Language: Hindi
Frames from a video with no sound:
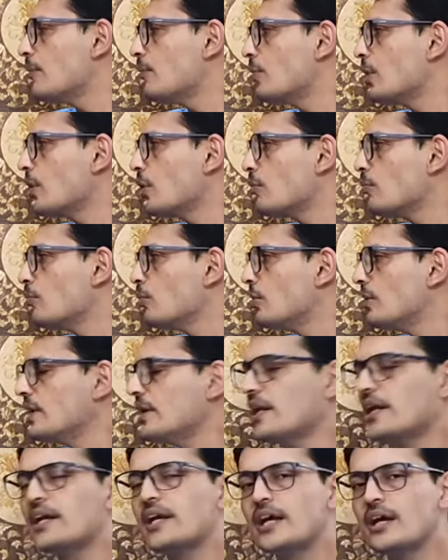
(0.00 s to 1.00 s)
हो गई और मुड़
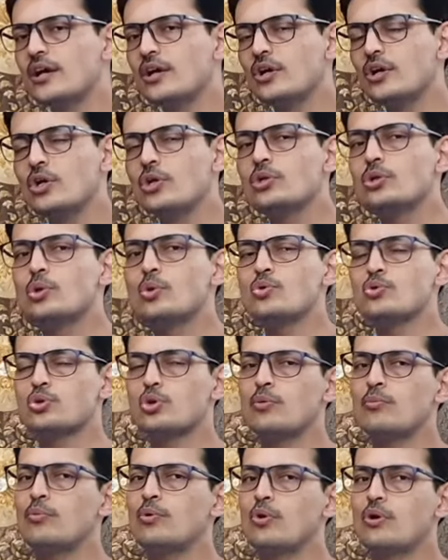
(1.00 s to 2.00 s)
नहीं रही है तो
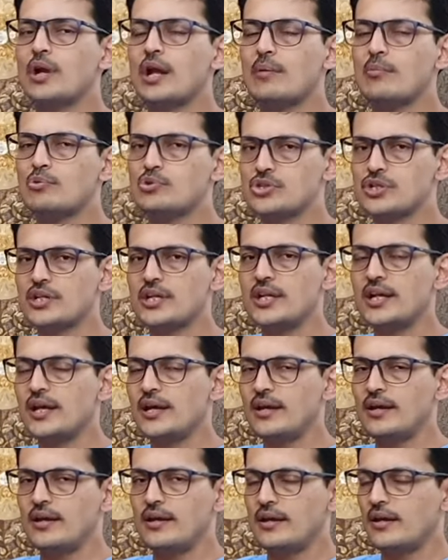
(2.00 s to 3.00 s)
उसको मोड़ना मुश्किल
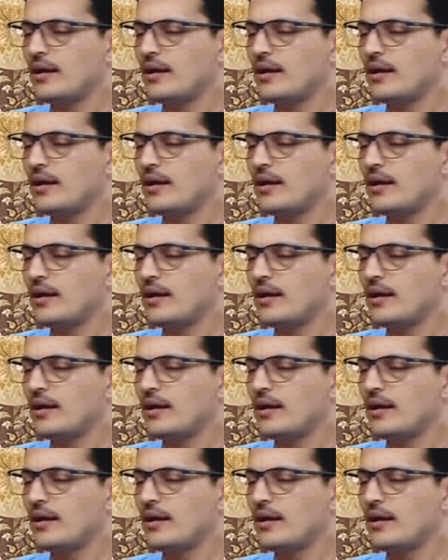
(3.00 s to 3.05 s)
है